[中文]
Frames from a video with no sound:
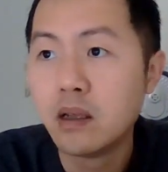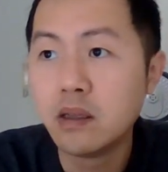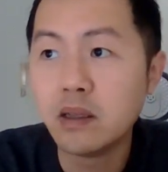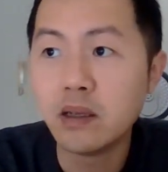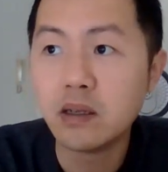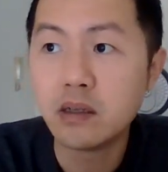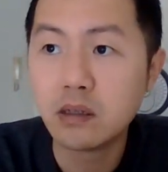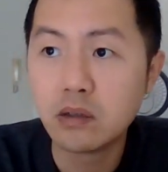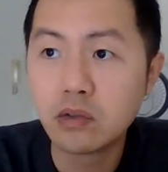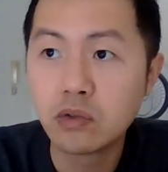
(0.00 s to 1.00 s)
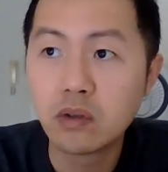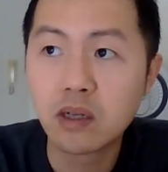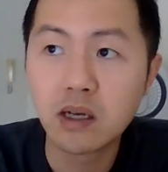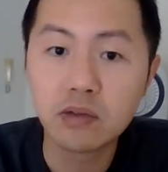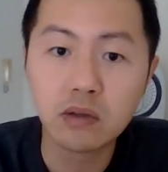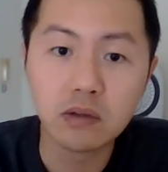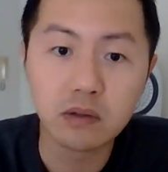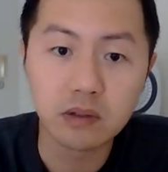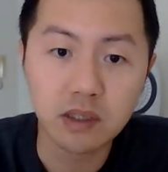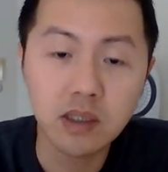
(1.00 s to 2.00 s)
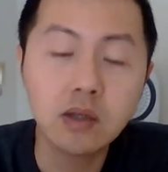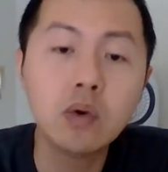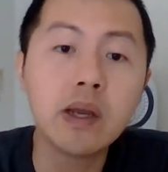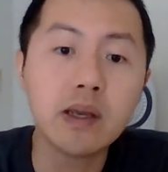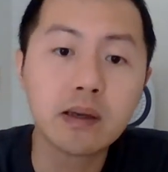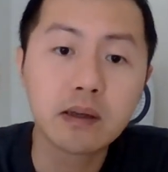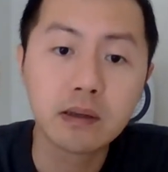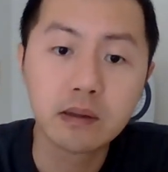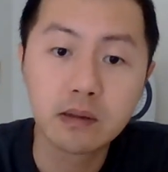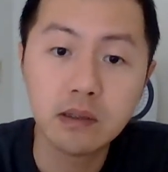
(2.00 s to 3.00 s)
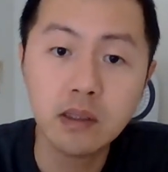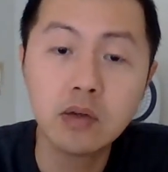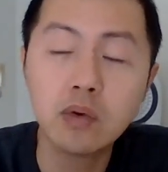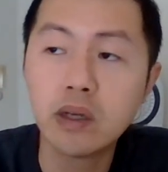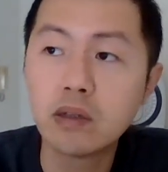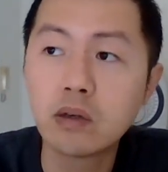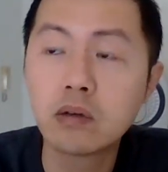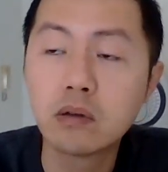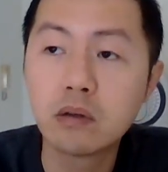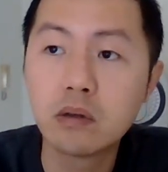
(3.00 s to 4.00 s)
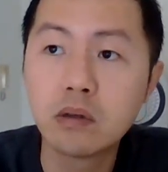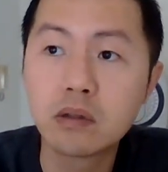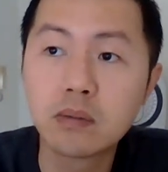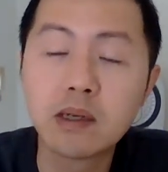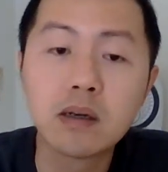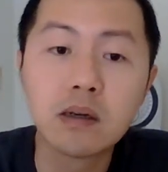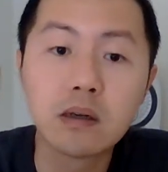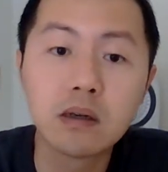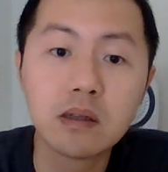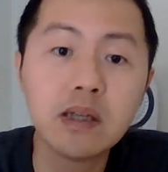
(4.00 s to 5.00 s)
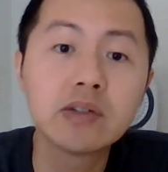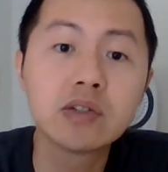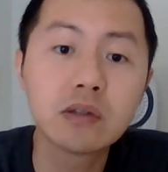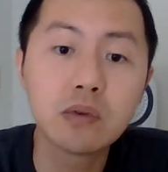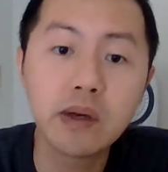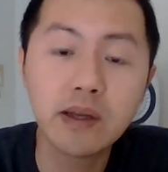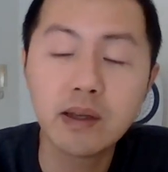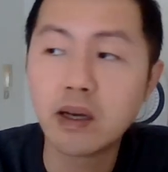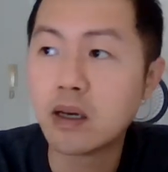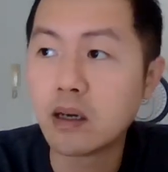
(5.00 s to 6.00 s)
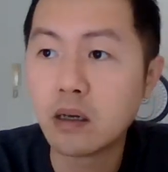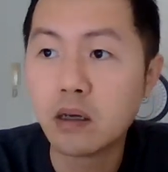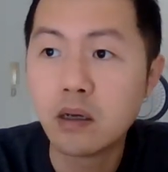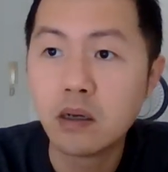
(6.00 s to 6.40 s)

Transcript: 也是做那种衣柜、衣柜这个什么电视柜呀。